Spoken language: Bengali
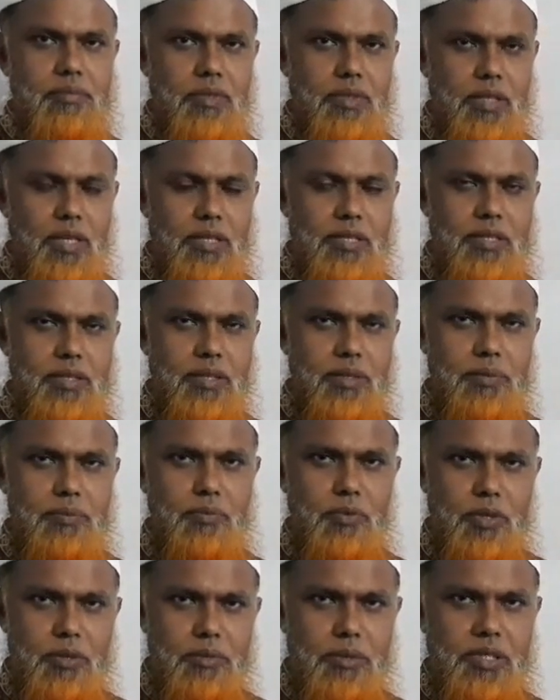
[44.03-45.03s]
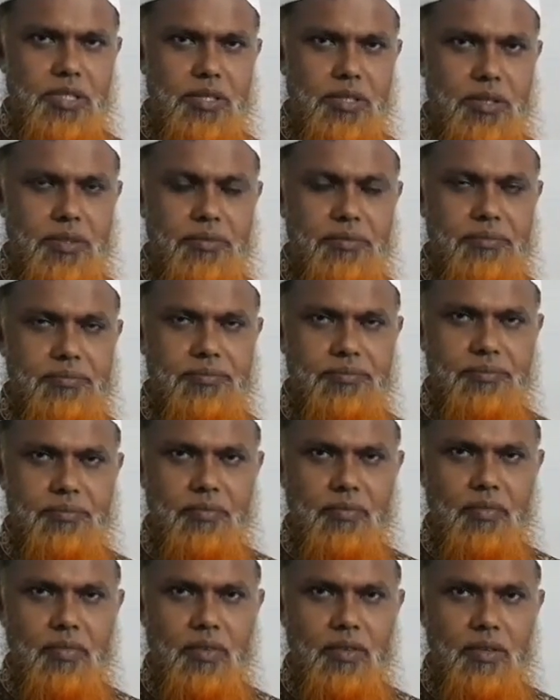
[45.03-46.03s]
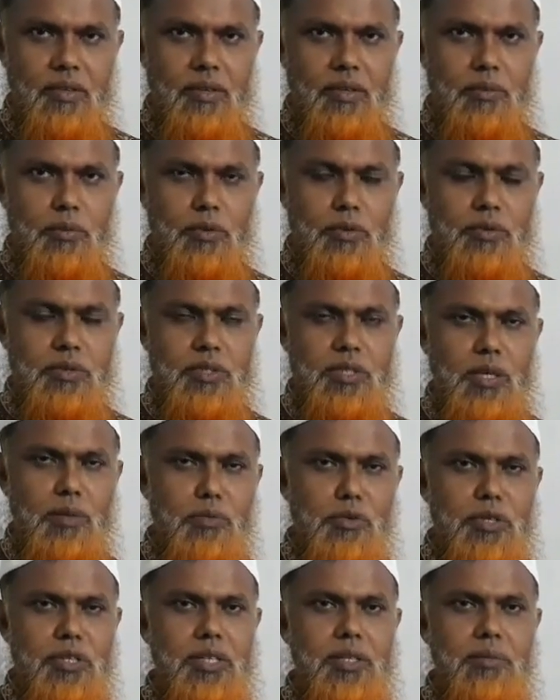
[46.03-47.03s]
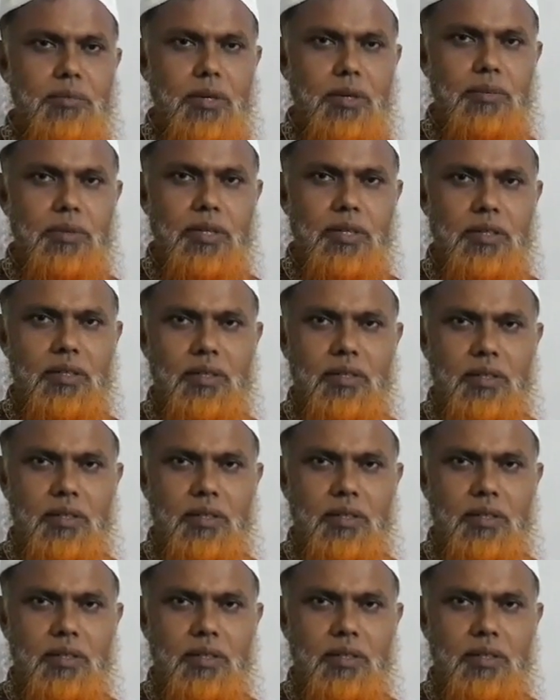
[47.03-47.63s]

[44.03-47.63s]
ক্লাসের পরিবেশে এবং সামগ্রিকভাবে